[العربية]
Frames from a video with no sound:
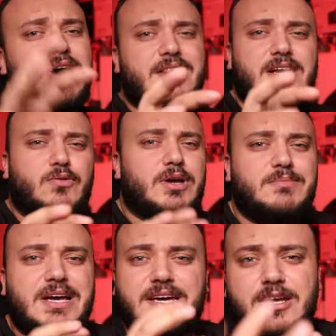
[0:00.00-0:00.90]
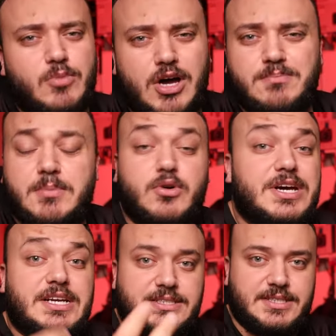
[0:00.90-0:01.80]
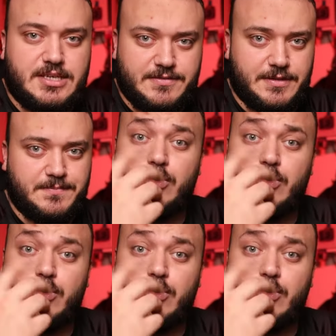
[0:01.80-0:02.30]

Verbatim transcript: وهذا نوعا ما غير محبب وغير احترافي